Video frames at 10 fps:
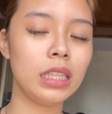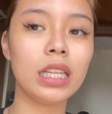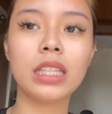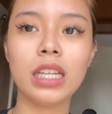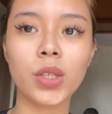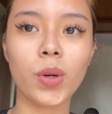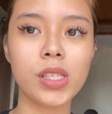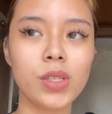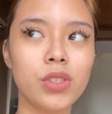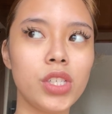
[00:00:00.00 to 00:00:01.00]
dadalhin ko
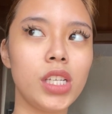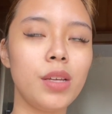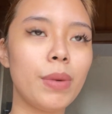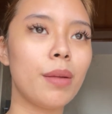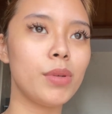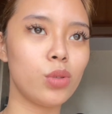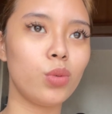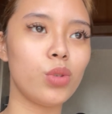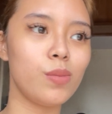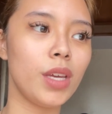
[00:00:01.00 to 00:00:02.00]
kasi yung GD para
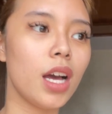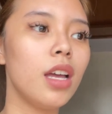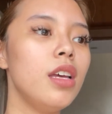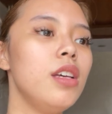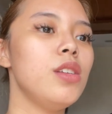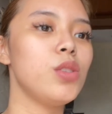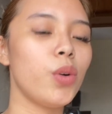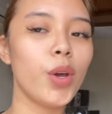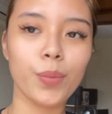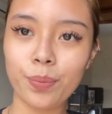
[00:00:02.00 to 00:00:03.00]
masundo ko si Mika.
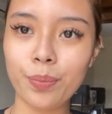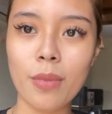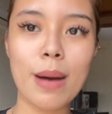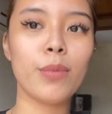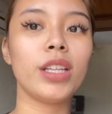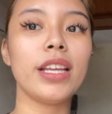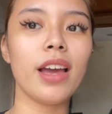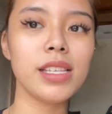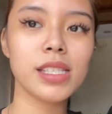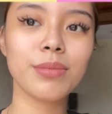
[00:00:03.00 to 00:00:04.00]
So, yan. Baka muna
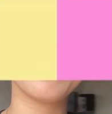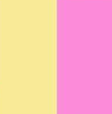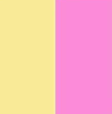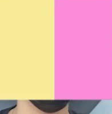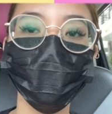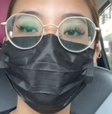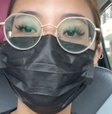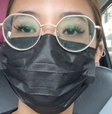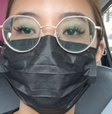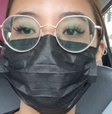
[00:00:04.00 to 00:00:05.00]
tayo, guys. So,
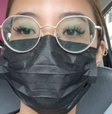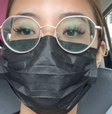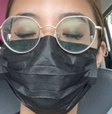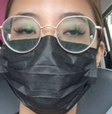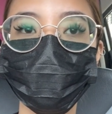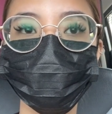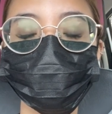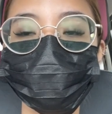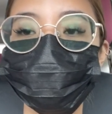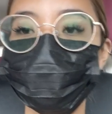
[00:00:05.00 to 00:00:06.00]
ayan, guys. Susundin na
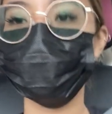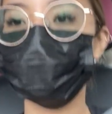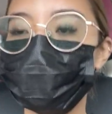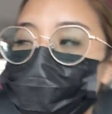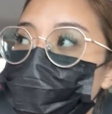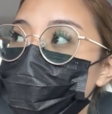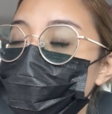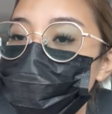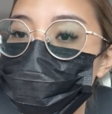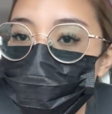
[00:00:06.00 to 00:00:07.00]
natin si Mika.
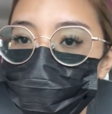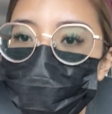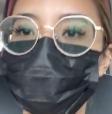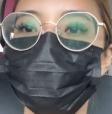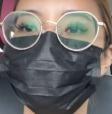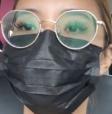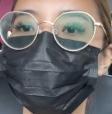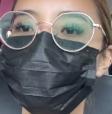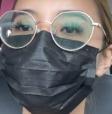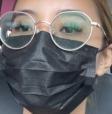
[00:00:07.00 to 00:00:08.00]
Sorry,
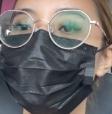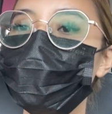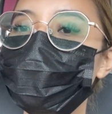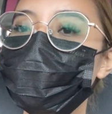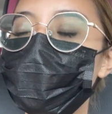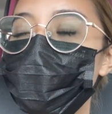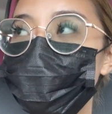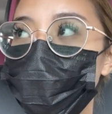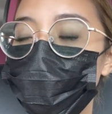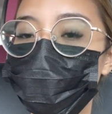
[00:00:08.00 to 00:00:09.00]
nakulong.
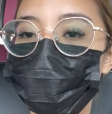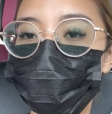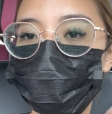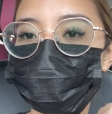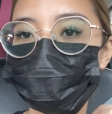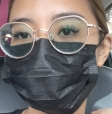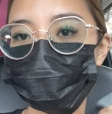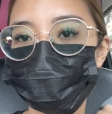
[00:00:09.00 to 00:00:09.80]
Tapos,